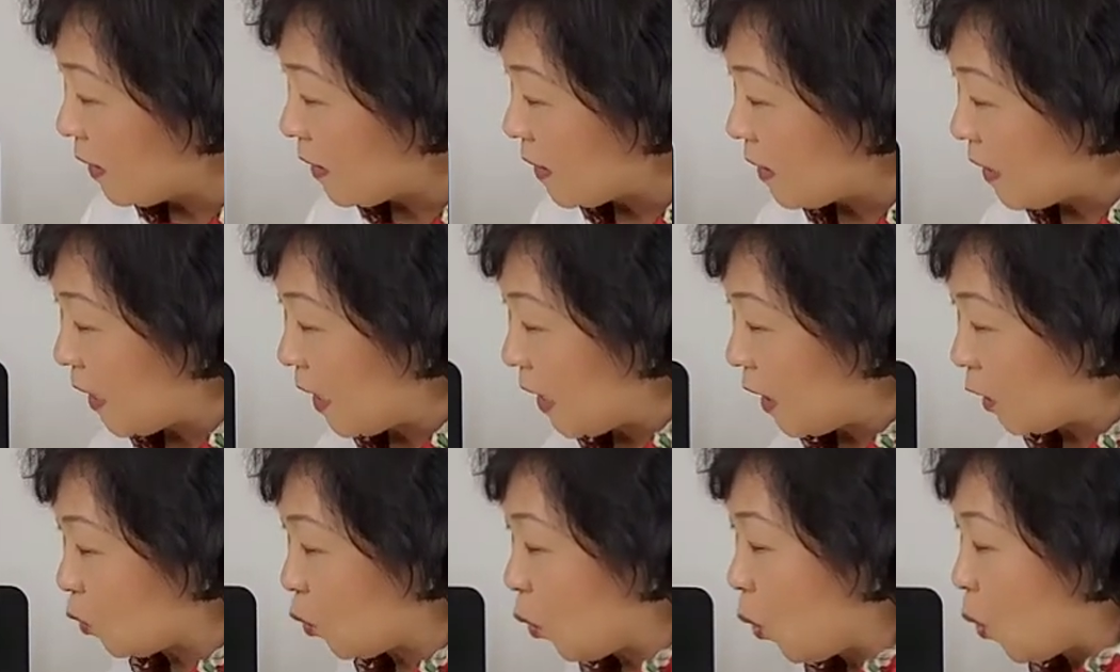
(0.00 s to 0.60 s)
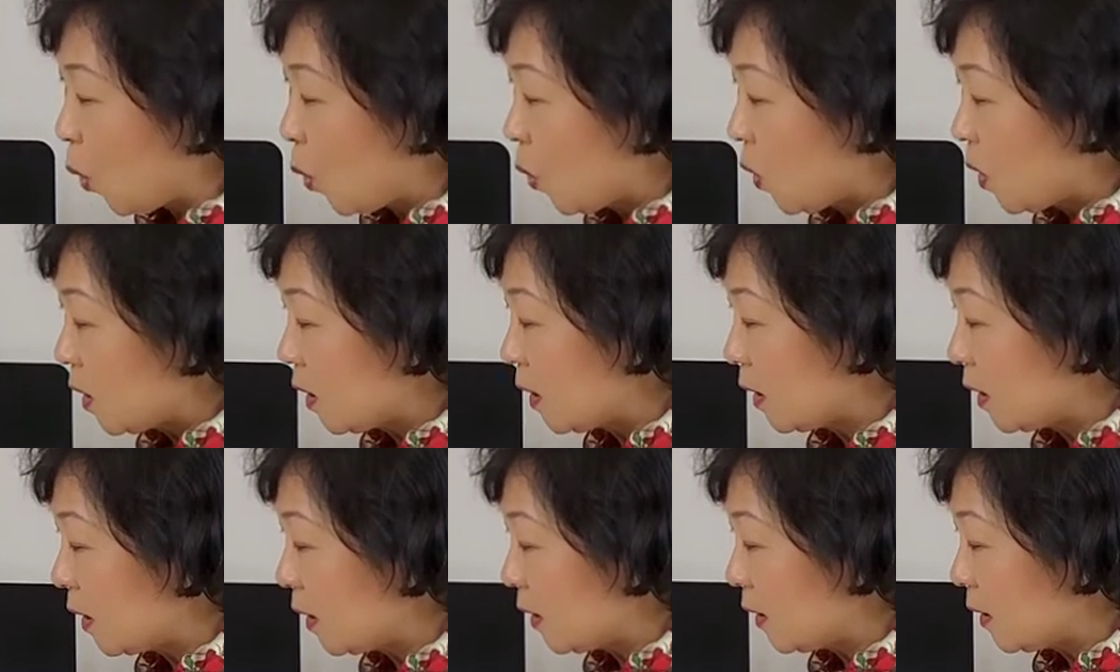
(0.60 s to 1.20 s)
자,
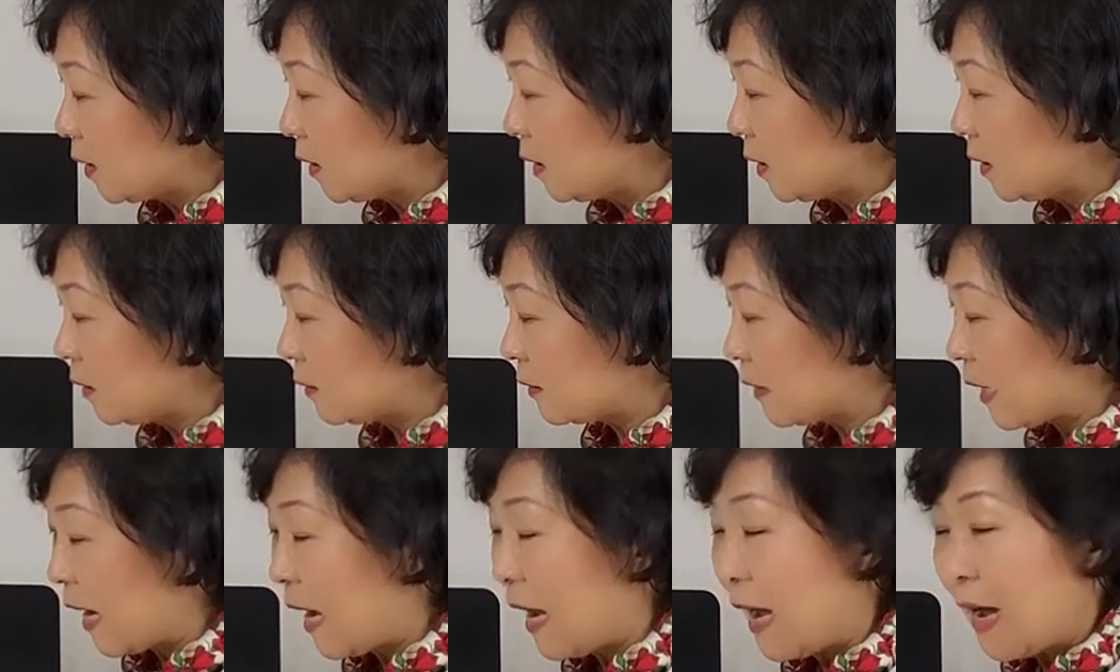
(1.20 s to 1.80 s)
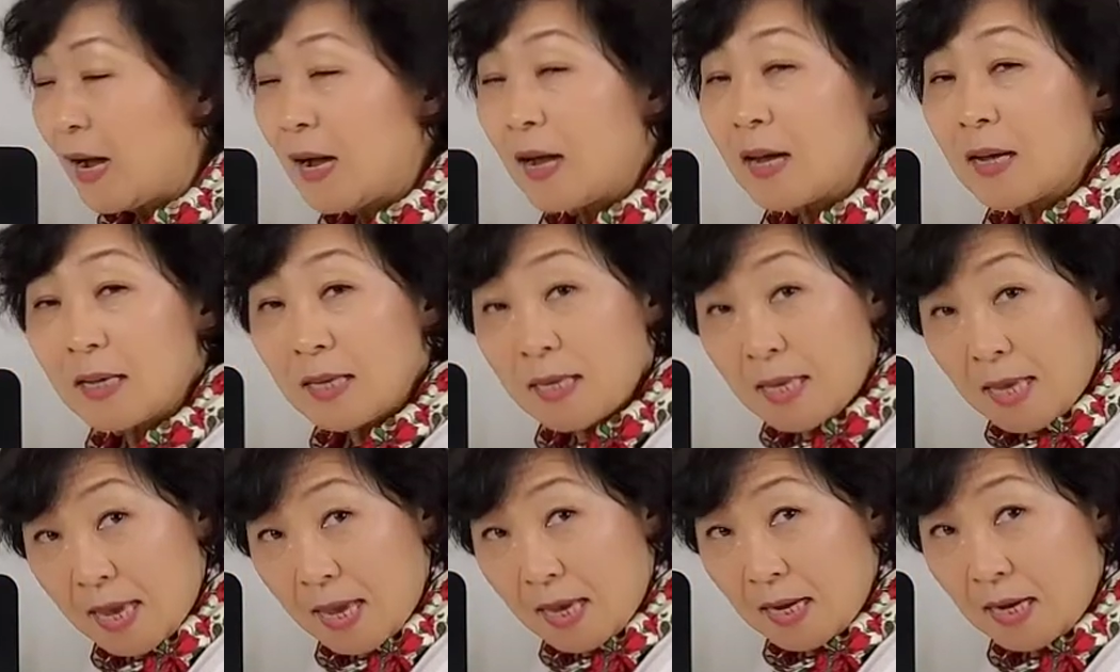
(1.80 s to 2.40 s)

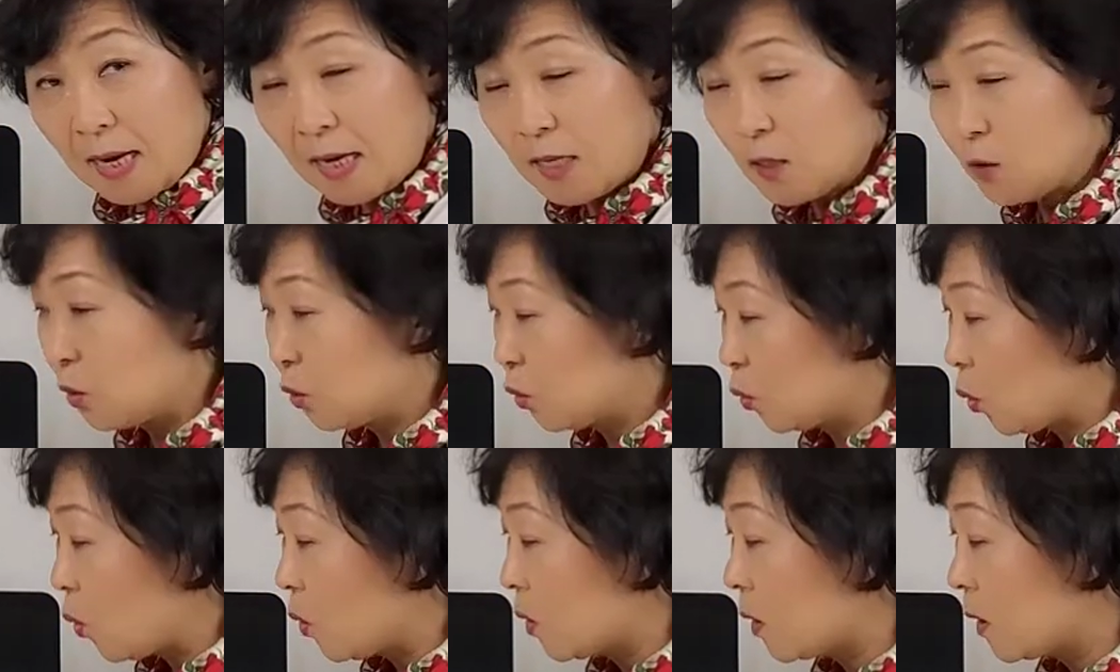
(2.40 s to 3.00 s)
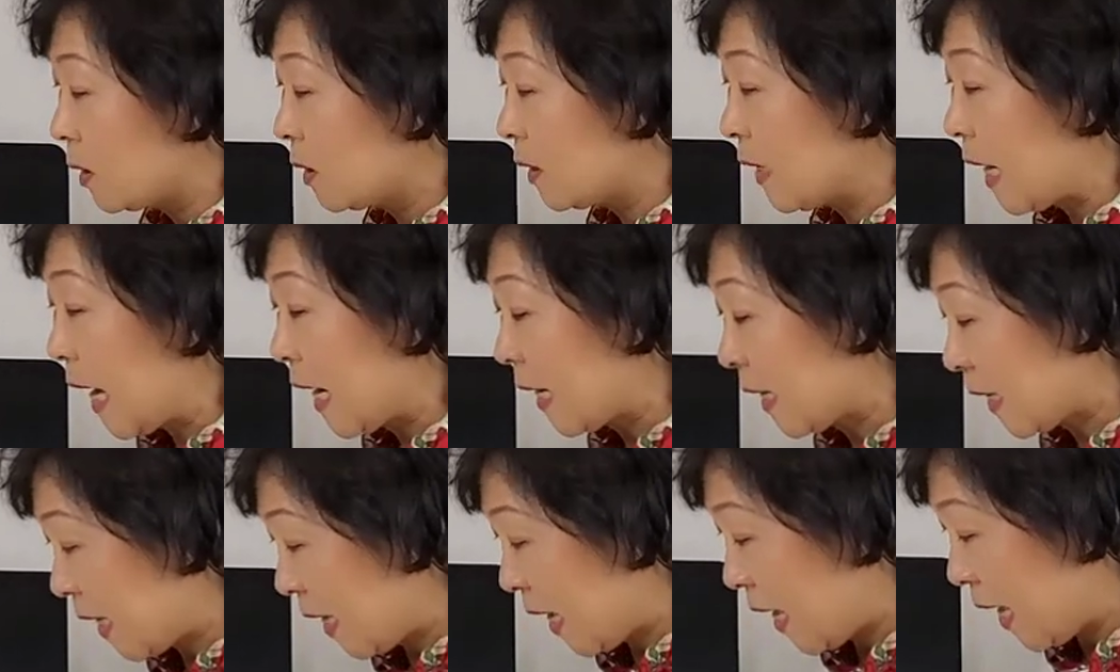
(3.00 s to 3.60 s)
동그랗게가 아니고
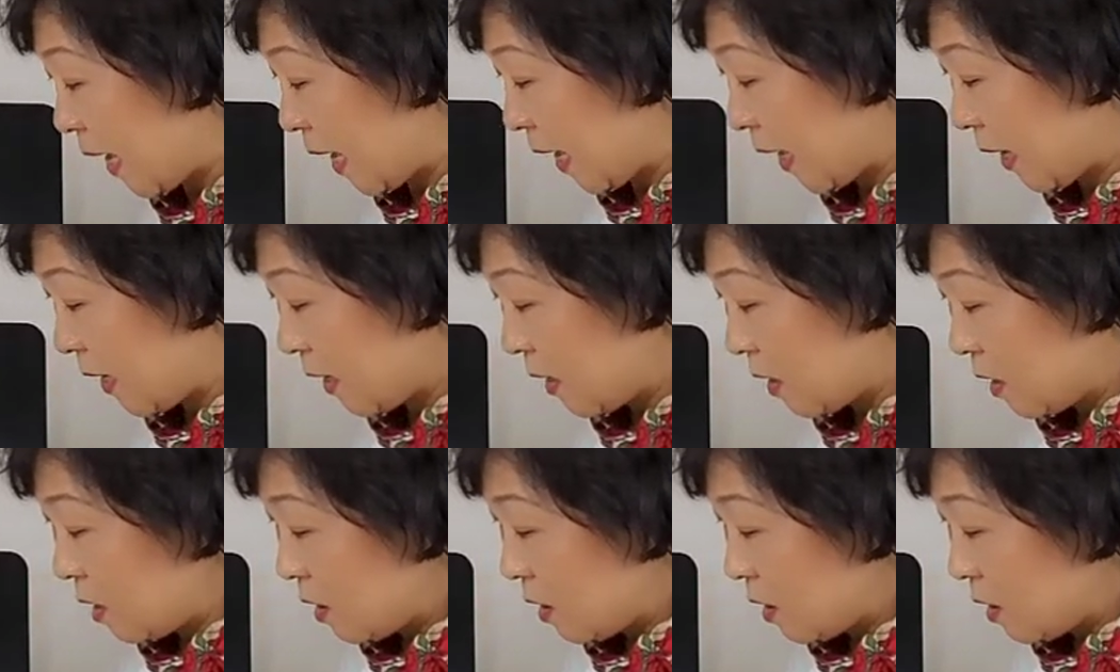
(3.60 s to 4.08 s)
동그랗게.